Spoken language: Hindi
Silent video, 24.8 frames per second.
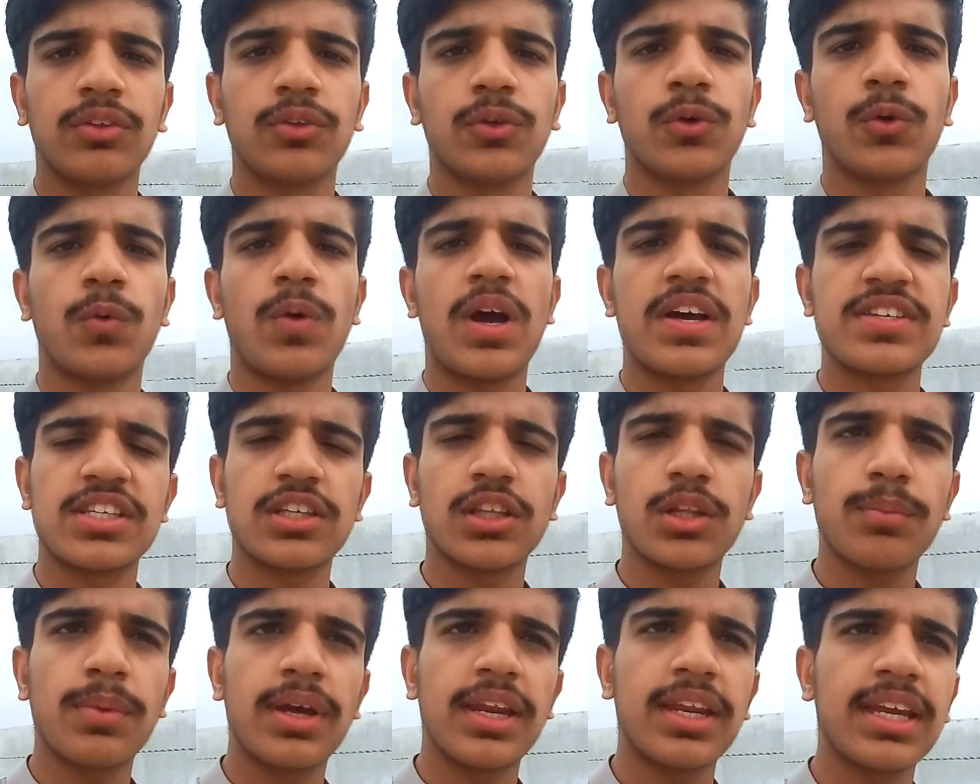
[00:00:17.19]
तो
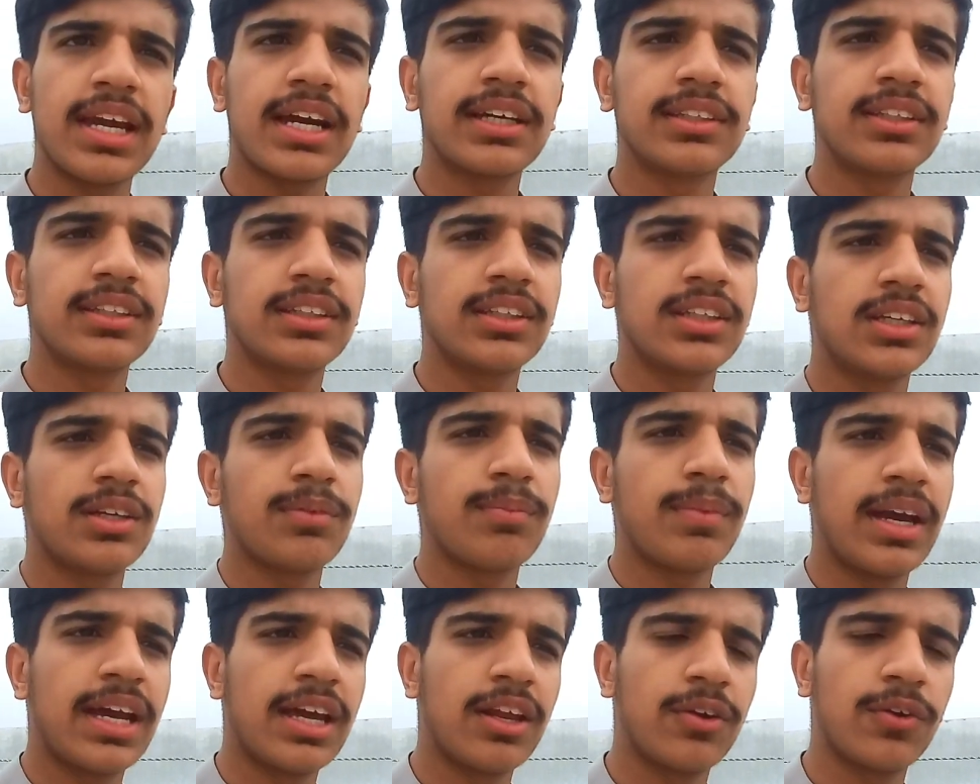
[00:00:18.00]
वैसे तो मेरी आदत थी कि
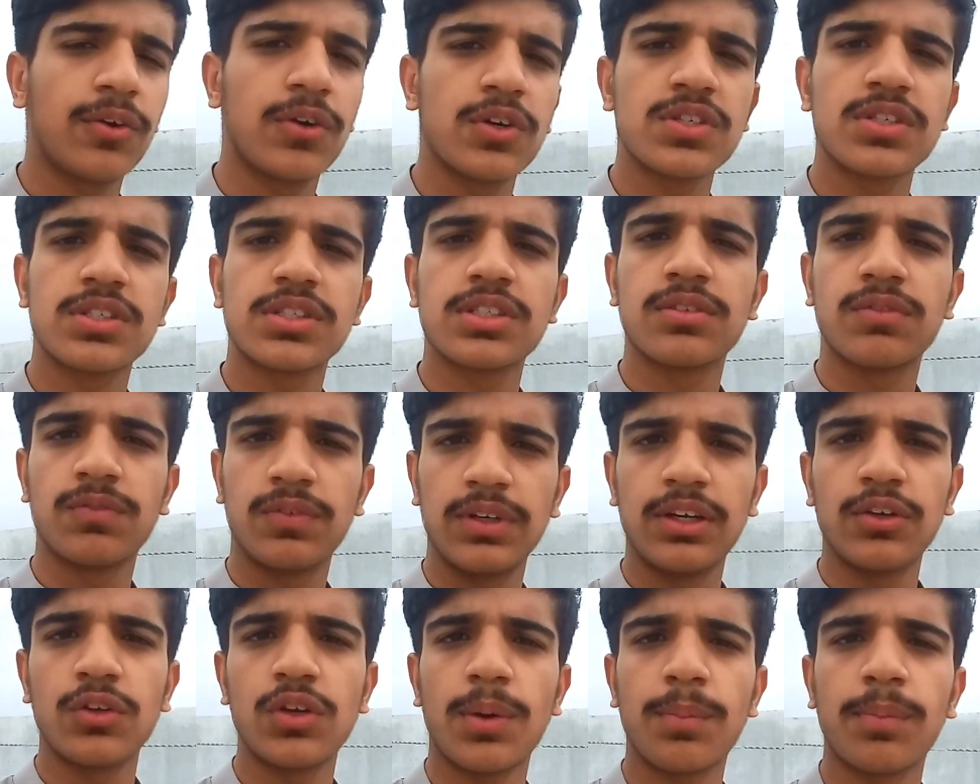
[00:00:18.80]
मैं रोज़
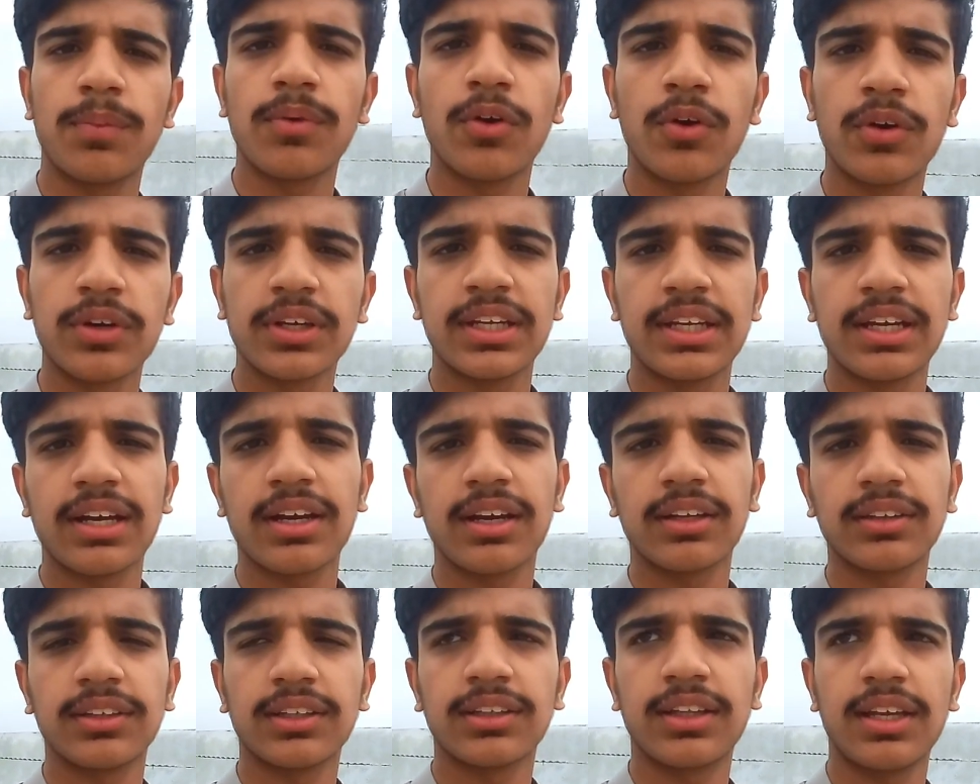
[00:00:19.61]
वीडियो अपलोड किया
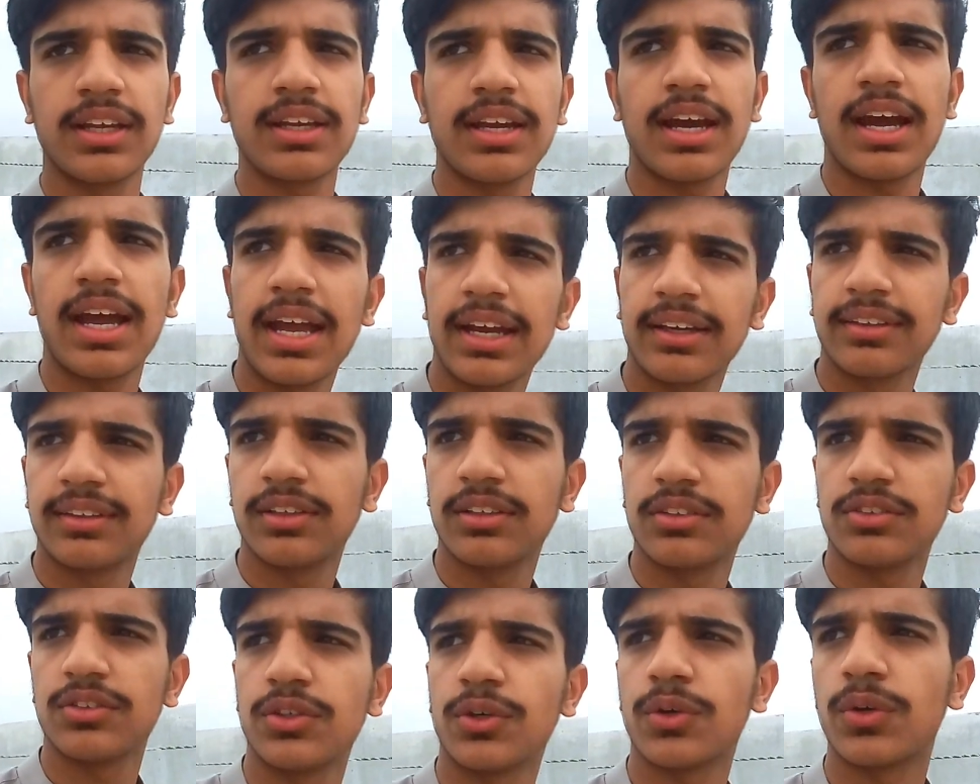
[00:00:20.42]
करता था या एक
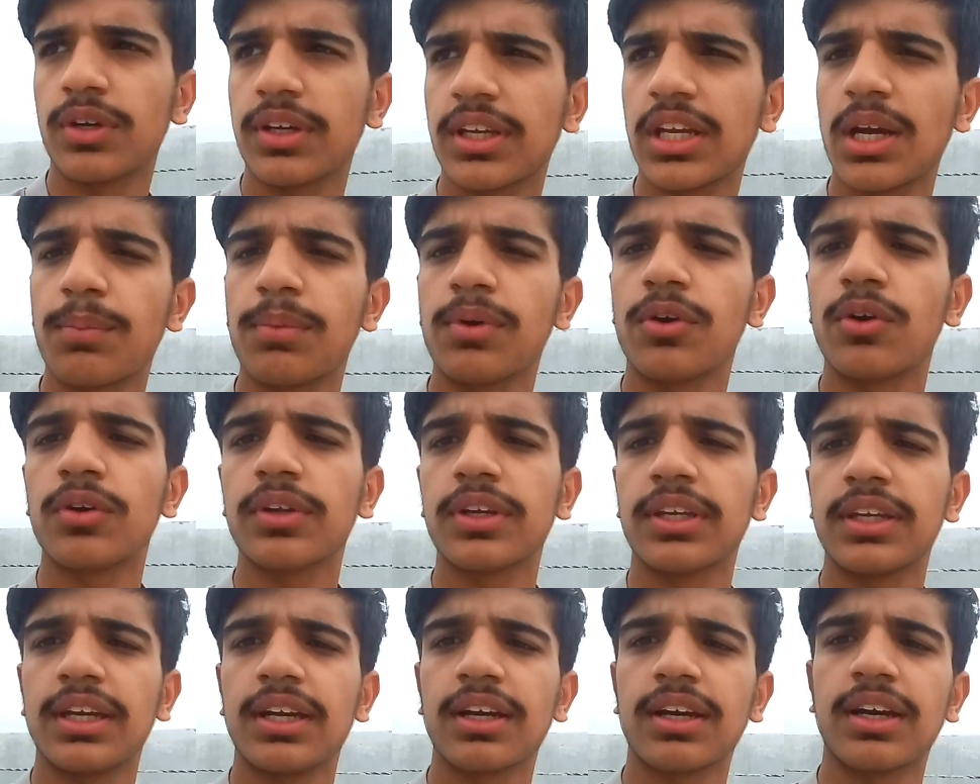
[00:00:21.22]
दिन छोड़ के अपलोड
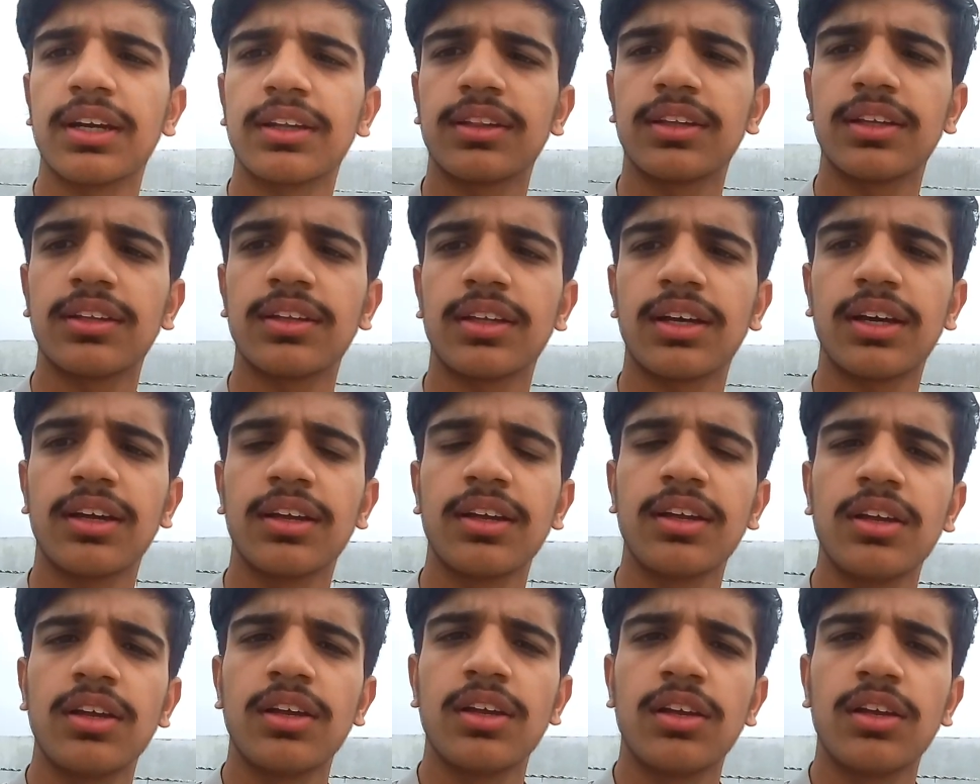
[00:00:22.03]
किया करता था